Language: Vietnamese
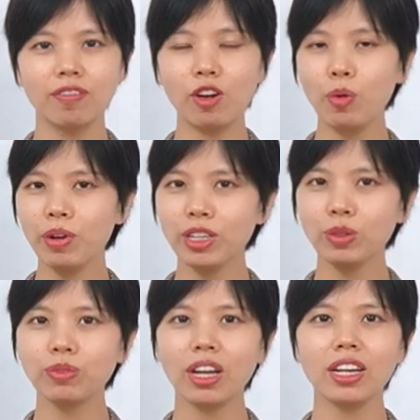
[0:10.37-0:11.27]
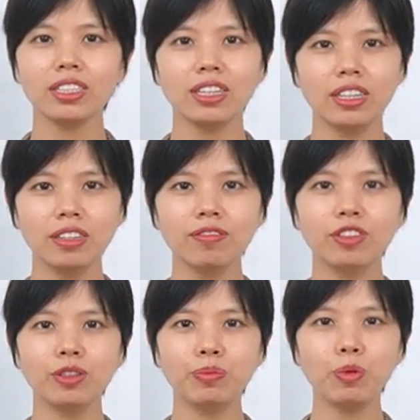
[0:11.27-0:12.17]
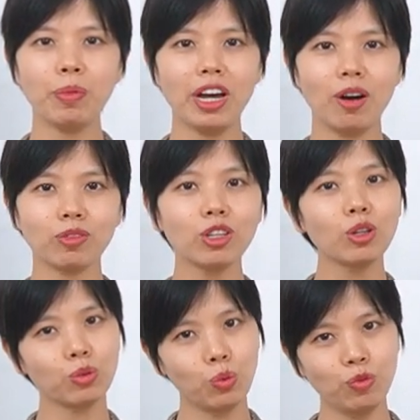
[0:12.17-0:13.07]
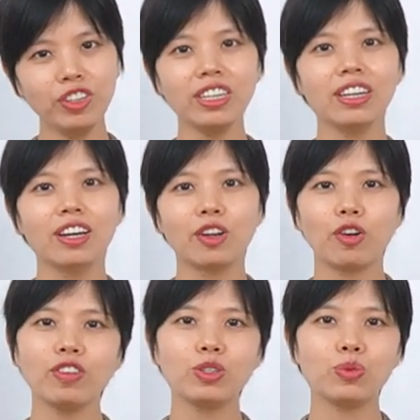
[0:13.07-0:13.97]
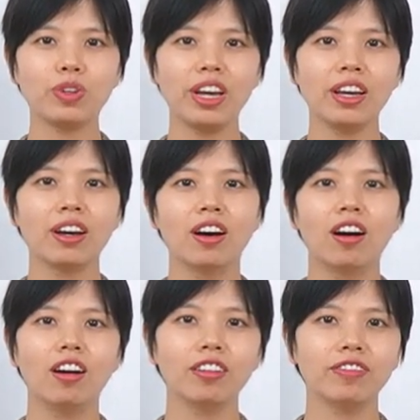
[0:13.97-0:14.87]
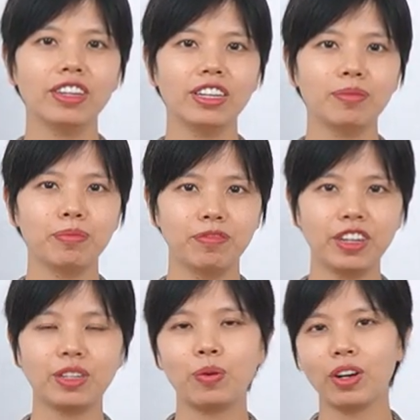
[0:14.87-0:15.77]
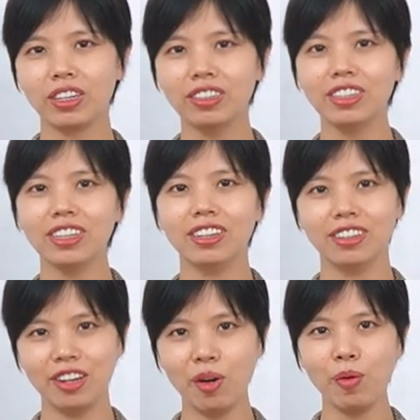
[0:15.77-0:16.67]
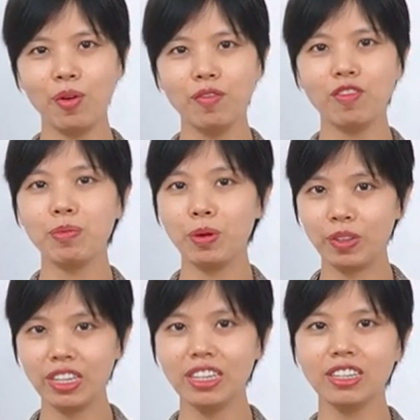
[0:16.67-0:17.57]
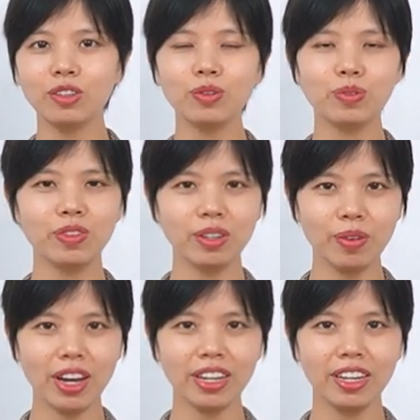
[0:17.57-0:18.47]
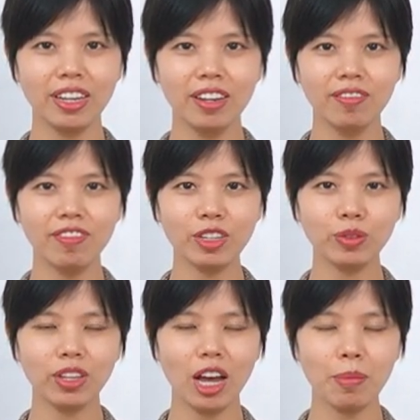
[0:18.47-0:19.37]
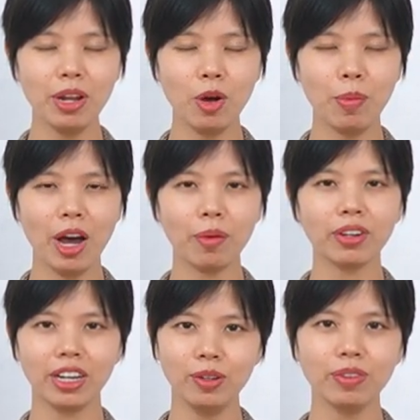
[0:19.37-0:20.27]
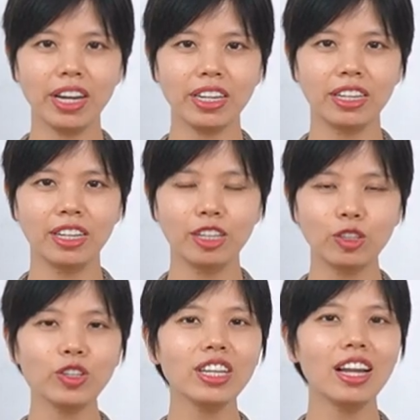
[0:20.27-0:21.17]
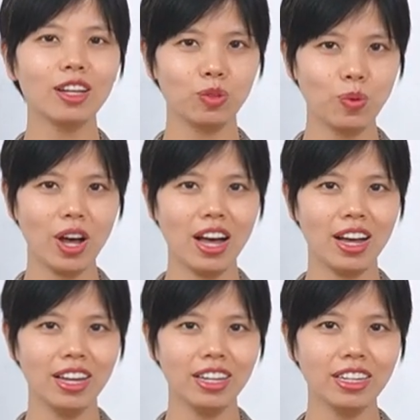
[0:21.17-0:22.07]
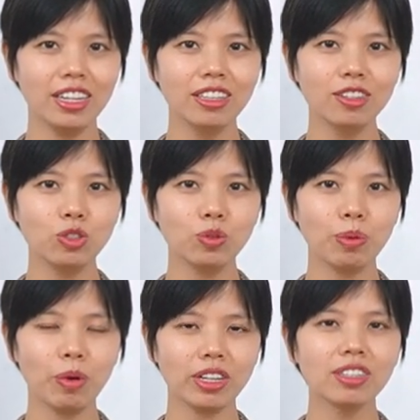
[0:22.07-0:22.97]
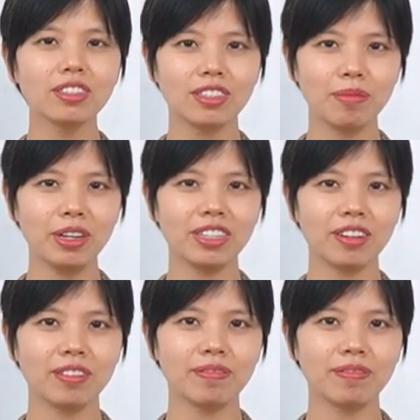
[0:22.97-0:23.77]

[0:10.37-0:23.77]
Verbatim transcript: Và hôm nay chúng ta sẽ đến với một bài học rất là thú vị, nói về chủ đề hỏi về vật hoặc người ở đâu và biểu thị những nội dung liên quan. Và chúng ta hãy bắt đầu bài học ngay lúc này. Tôi tên là Thu Hà, đến từ Trung tâm Ngoại ngữ Tomato.